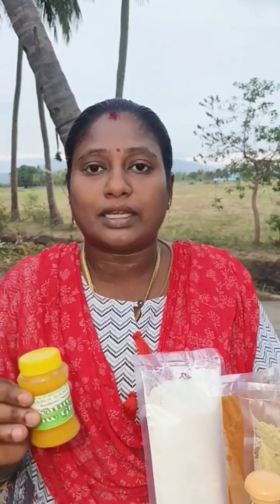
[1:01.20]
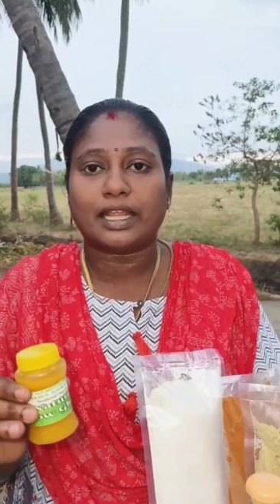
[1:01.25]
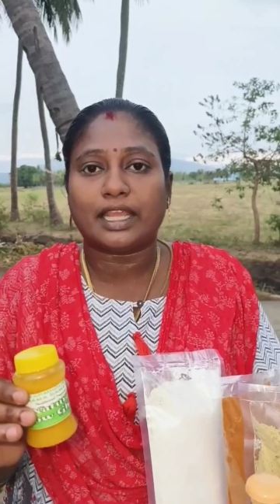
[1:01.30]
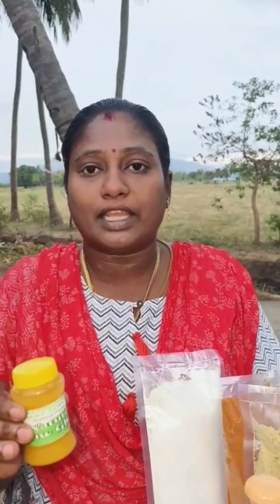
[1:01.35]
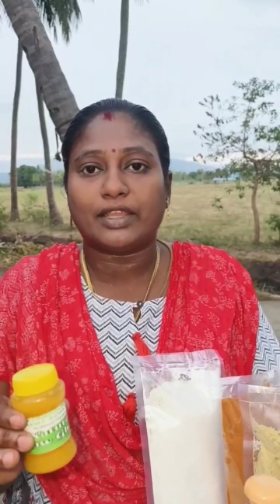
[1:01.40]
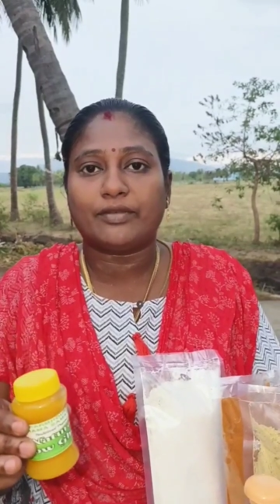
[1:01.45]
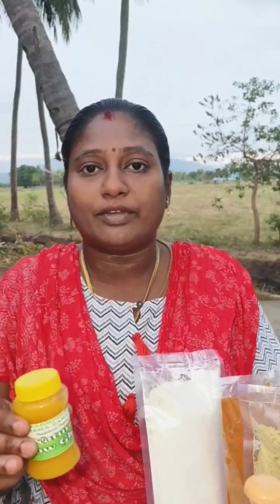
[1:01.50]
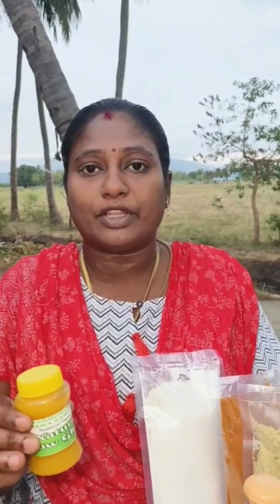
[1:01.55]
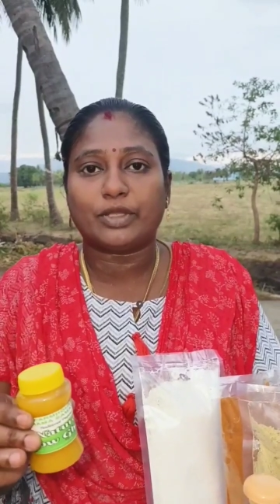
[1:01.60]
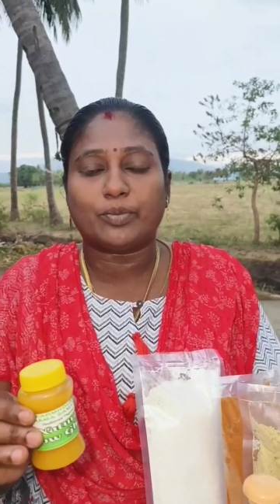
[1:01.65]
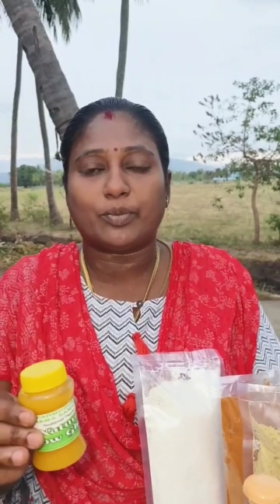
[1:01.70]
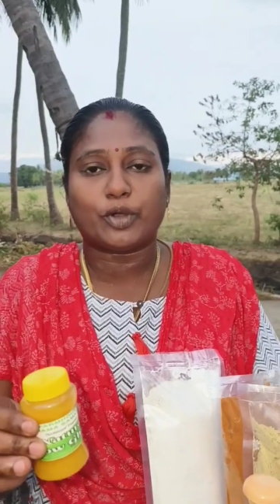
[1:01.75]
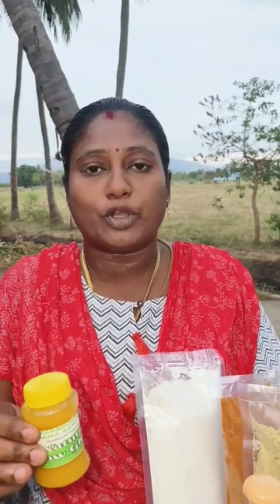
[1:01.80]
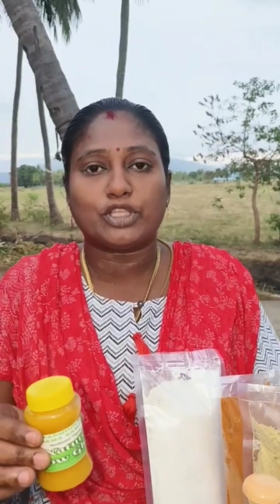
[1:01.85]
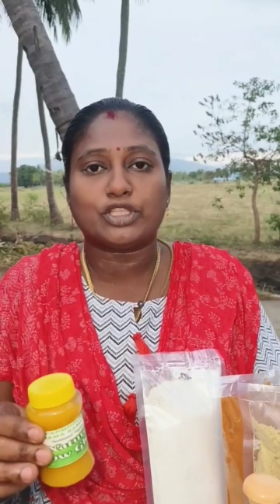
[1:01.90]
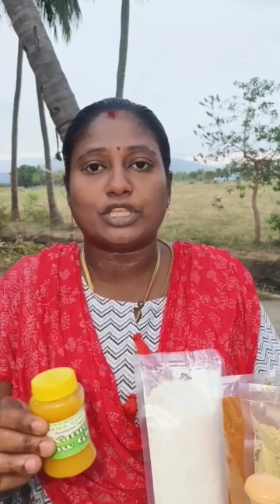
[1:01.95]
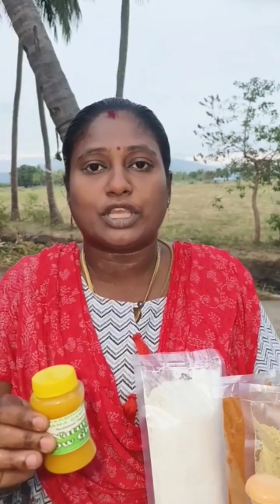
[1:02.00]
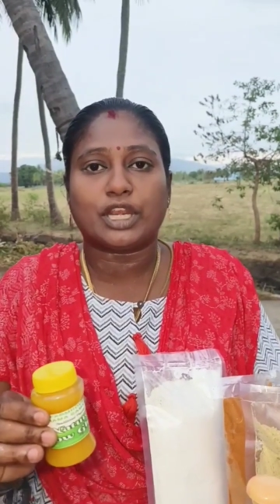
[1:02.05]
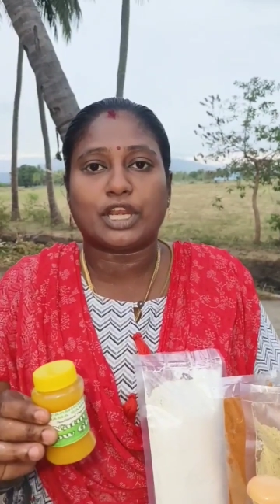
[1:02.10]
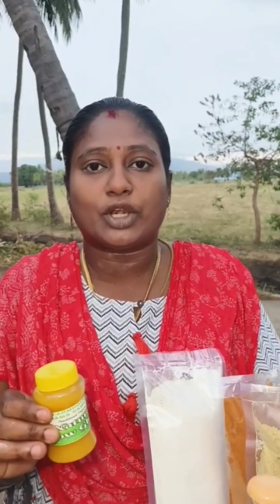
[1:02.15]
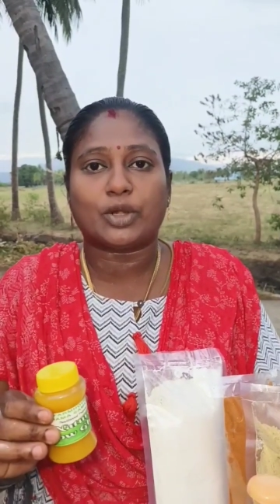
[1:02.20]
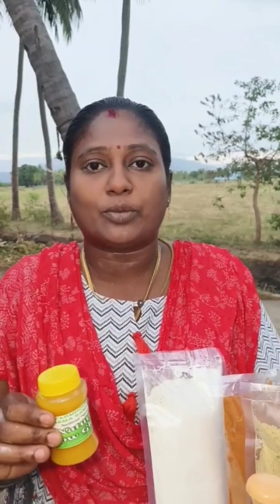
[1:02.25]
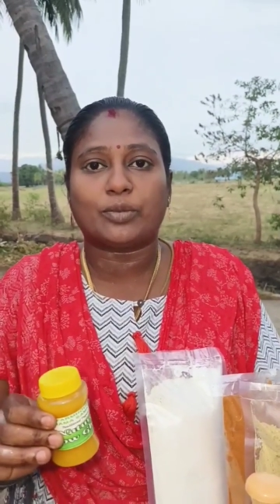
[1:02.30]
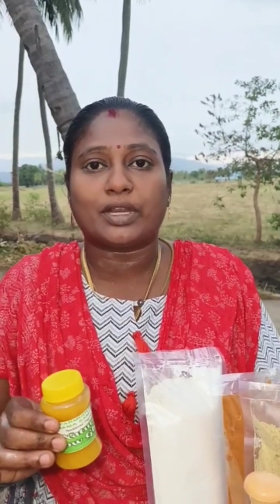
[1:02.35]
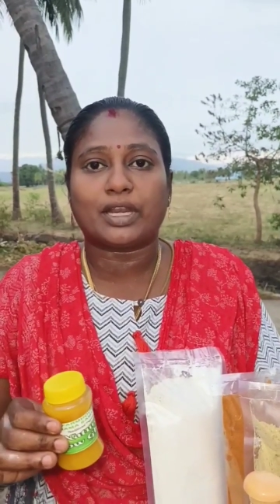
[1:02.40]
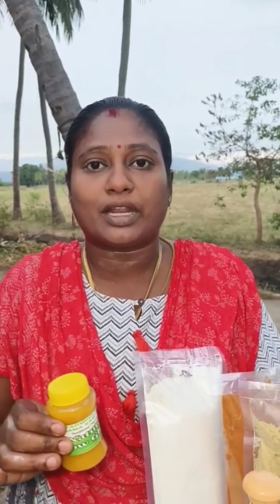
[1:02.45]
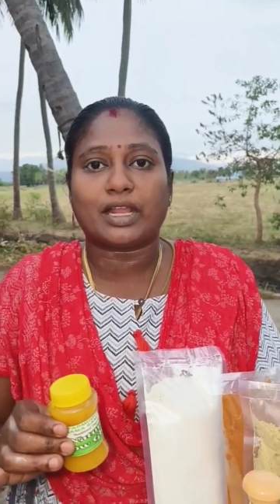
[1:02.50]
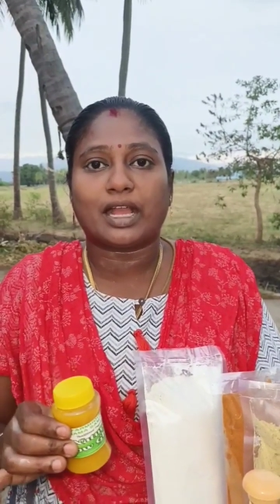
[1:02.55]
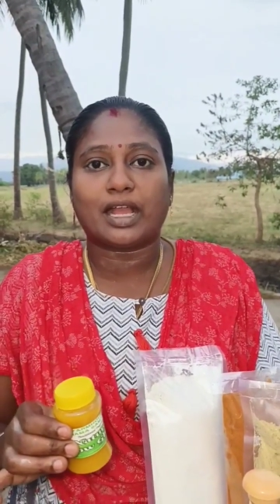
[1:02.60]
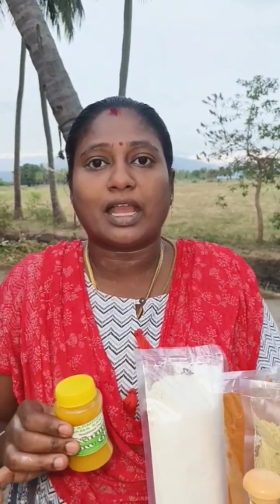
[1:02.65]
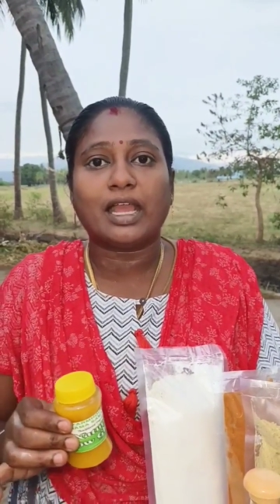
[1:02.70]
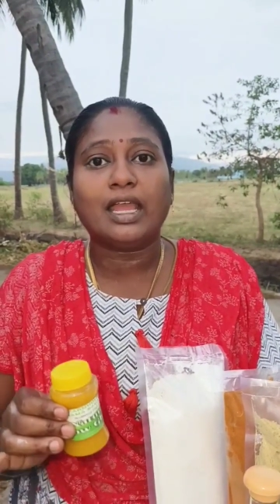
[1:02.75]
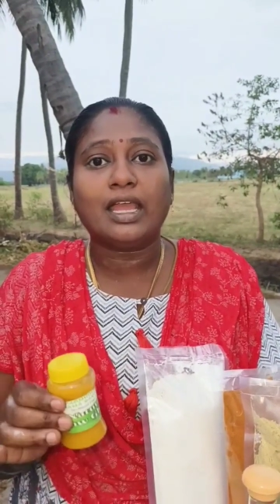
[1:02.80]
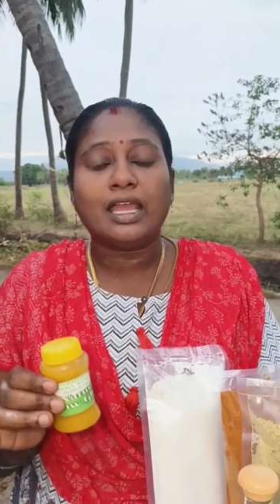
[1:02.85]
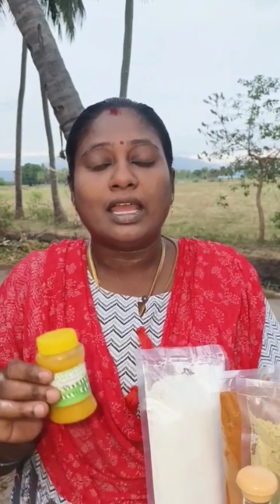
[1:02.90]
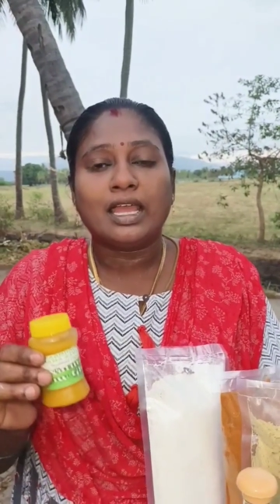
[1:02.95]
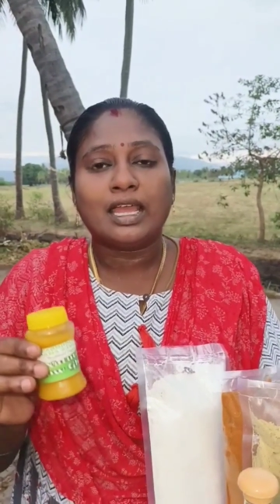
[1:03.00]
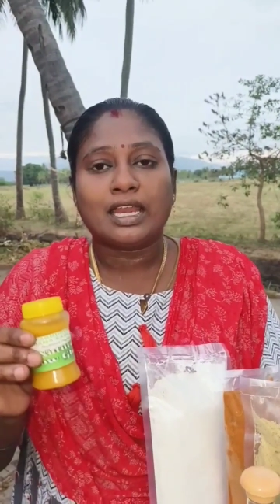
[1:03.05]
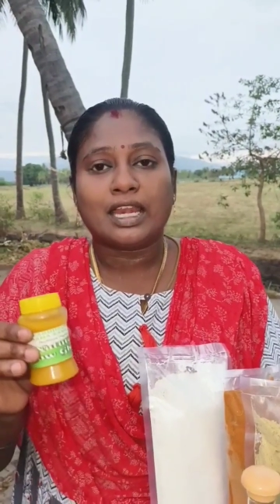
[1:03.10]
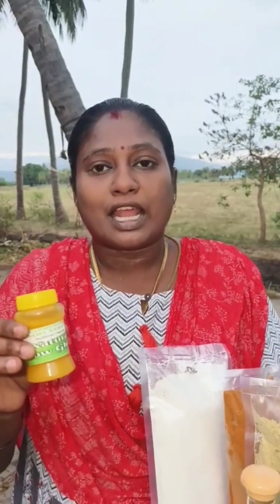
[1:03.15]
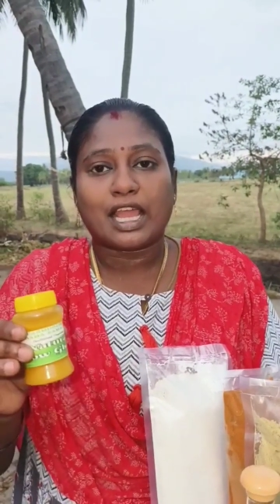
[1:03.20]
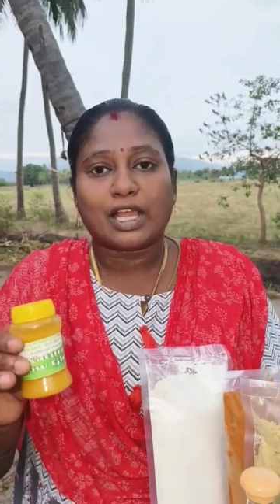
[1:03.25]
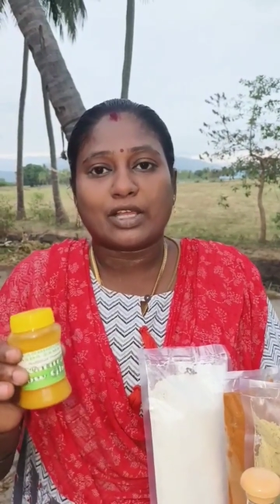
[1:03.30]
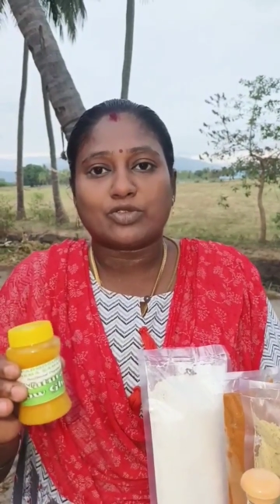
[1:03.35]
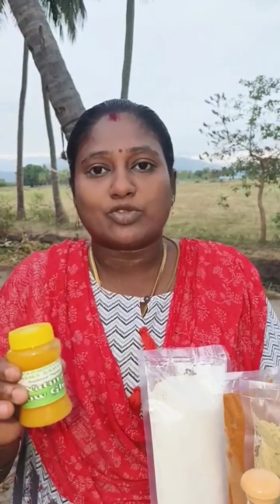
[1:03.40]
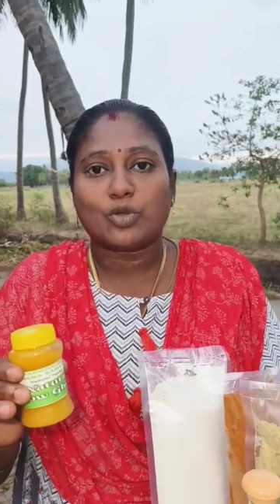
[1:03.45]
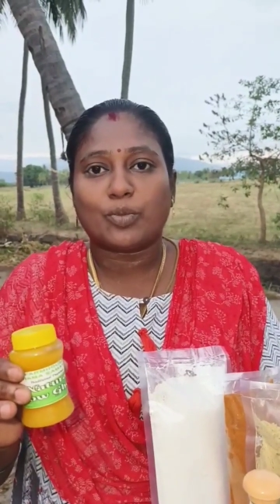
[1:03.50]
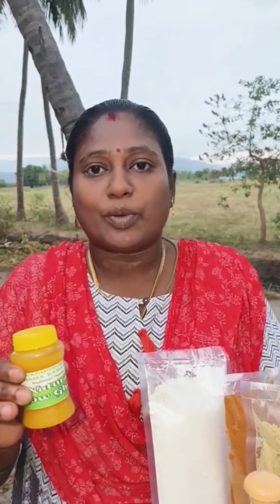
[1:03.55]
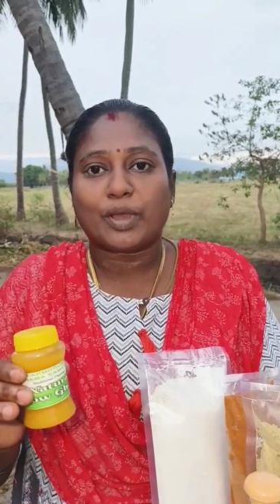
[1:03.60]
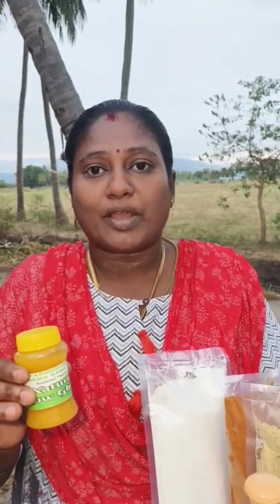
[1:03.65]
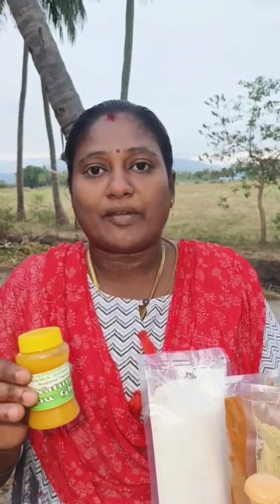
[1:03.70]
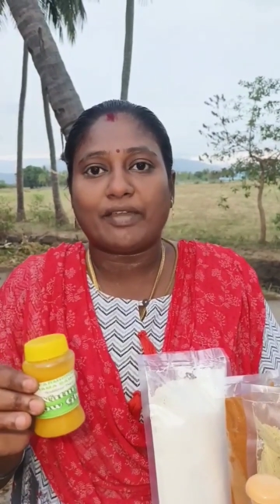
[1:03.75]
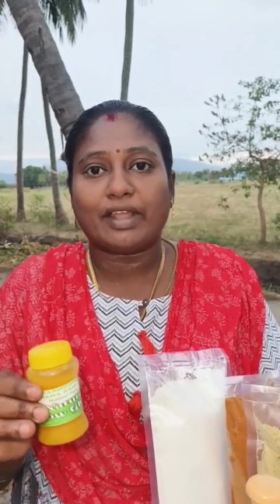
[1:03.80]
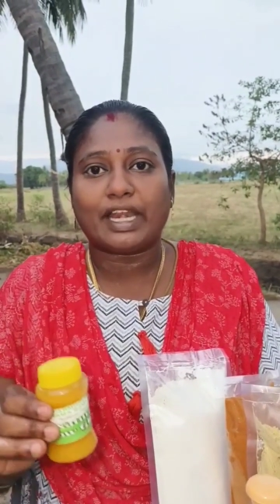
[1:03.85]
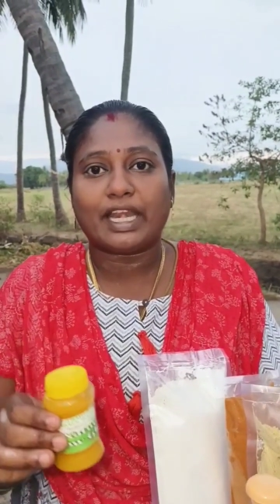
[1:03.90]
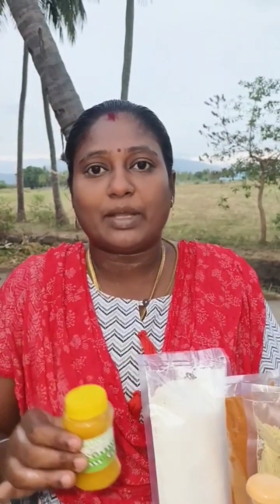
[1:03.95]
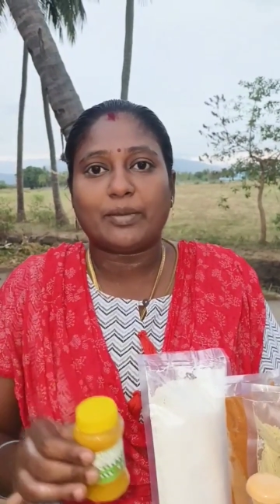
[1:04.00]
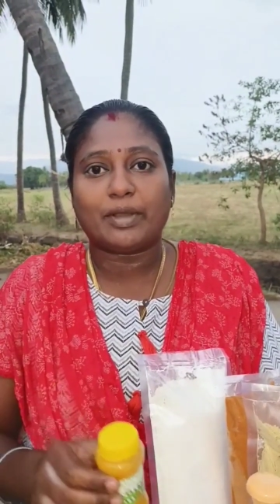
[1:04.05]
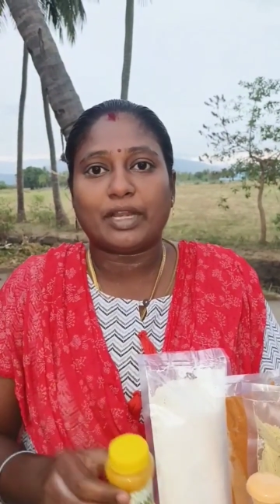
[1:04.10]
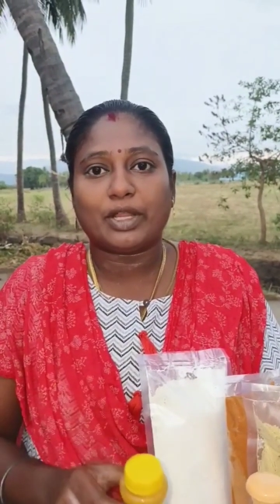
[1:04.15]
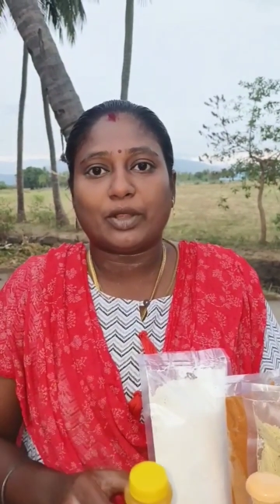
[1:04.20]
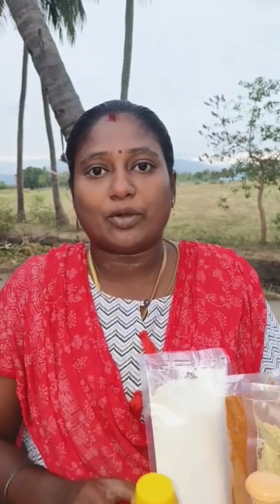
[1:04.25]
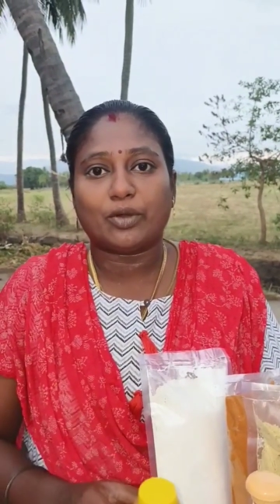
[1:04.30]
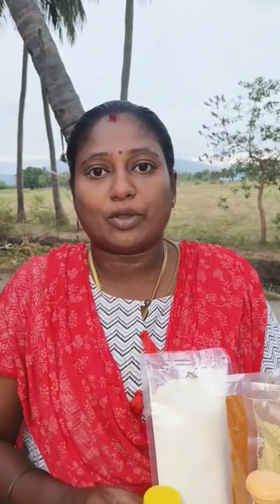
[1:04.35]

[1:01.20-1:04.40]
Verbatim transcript: இல்லை நீங்கள் வந்து பாரம்பரியமாக இருக்கிற பசு உண்ணியை வாங்கி யூஸ் பண்ணுங்கள்